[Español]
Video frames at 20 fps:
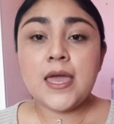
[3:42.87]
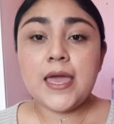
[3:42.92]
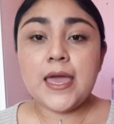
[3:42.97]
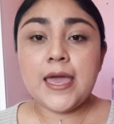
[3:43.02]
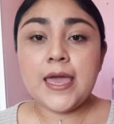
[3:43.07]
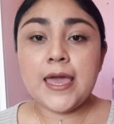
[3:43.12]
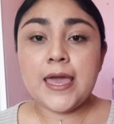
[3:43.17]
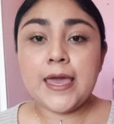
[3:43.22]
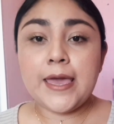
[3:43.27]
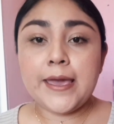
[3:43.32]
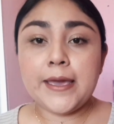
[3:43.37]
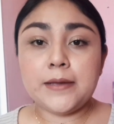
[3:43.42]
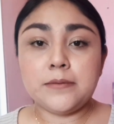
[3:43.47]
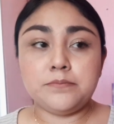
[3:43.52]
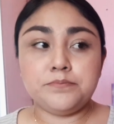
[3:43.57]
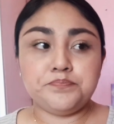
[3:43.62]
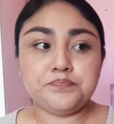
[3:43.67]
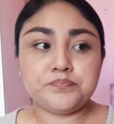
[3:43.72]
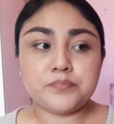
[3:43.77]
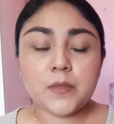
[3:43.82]

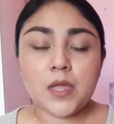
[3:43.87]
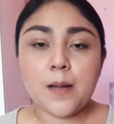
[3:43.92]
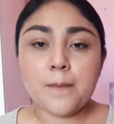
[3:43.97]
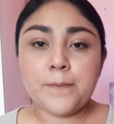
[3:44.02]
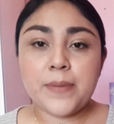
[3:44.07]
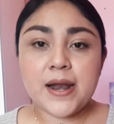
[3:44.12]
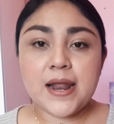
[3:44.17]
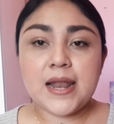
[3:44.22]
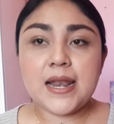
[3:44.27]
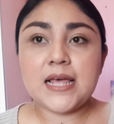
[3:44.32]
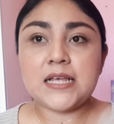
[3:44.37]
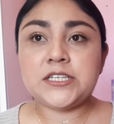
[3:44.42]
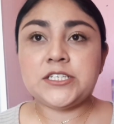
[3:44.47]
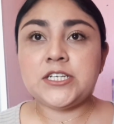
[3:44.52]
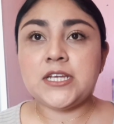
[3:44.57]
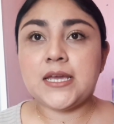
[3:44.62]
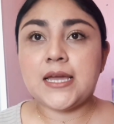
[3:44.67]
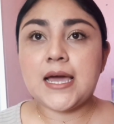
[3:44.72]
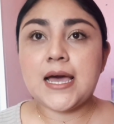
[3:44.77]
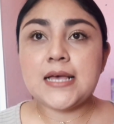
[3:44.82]
Em, para las
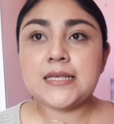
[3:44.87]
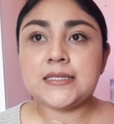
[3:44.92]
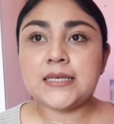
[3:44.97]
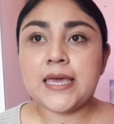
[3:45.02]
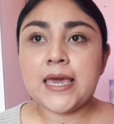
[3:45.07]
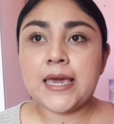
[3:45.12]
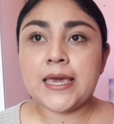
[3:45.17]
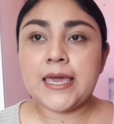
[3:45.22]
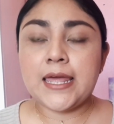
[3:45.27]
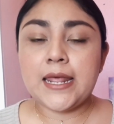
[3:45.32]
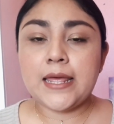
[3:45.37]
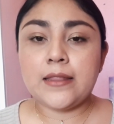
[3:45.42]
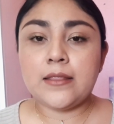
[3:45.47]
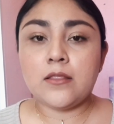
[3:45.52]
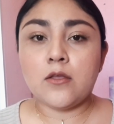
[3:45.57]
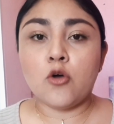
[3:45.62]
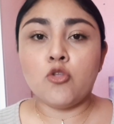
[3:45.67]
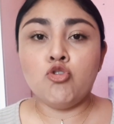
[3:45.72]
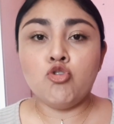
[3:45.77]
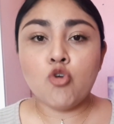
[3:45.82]
chicas que
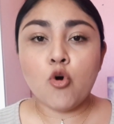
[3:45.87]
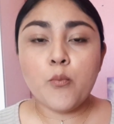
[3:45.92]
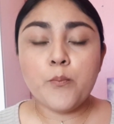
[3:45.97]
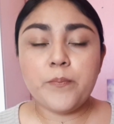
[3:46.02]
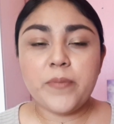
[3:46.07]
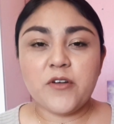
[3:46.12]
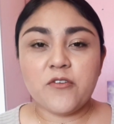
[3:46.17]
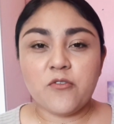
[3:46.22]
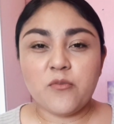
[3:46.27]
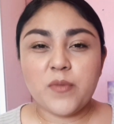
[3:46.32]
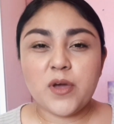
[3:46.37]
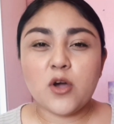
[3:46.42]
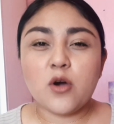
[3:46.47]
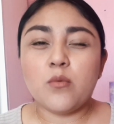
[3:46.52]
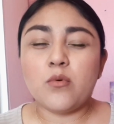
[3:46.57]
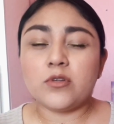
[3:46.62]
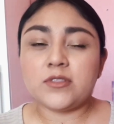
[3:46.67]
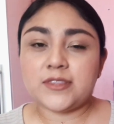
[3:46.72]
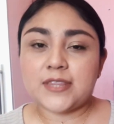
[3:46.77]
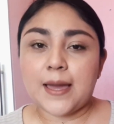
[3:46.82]
quieren no un perfume
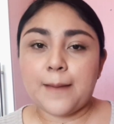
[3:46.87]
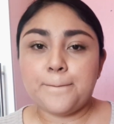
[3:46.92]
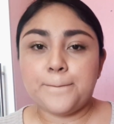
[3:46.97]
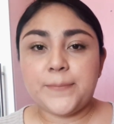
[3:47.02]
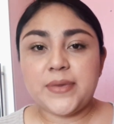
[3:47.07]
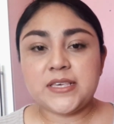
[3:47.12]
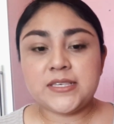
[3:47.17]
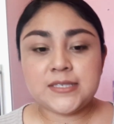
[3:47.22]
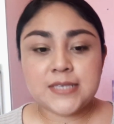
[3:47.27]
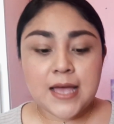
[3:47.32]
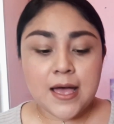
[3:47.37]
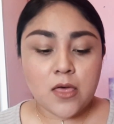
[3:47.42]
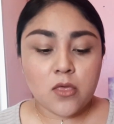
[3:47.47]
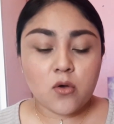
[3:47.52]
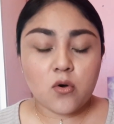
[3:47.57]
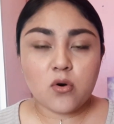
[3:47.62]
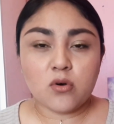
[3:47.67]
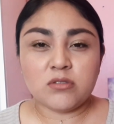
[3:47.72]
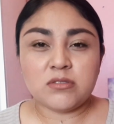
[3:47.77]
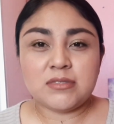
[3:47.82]
como tan
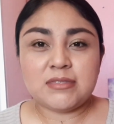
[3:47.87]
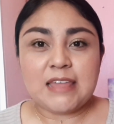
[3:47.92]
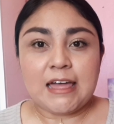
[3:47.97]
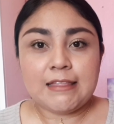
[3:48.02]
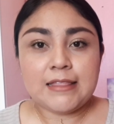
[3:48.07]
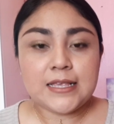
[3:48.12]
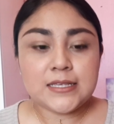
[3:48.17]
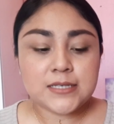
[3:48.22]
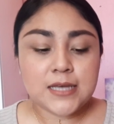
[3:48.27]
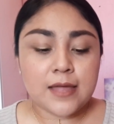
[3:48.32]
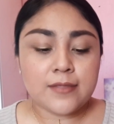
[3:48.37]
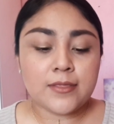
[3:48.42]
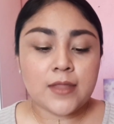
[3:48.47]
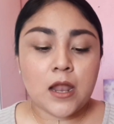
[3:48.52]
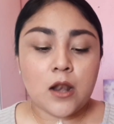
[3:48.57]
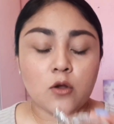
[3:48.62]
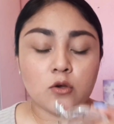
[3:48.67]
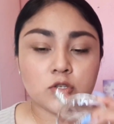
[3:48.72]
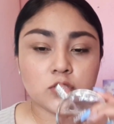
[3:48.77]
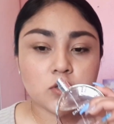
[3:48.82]
pesado o tan
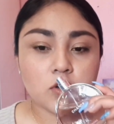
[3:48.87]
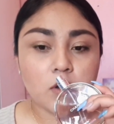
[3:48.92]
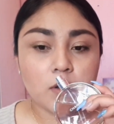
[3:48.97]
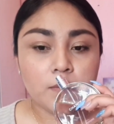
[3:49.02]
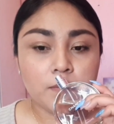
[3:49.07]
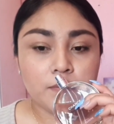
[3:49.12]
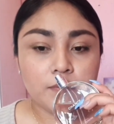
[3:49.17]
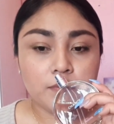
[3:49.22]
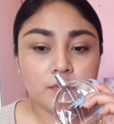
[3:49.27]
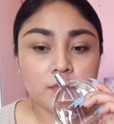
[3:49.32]
escandaloso.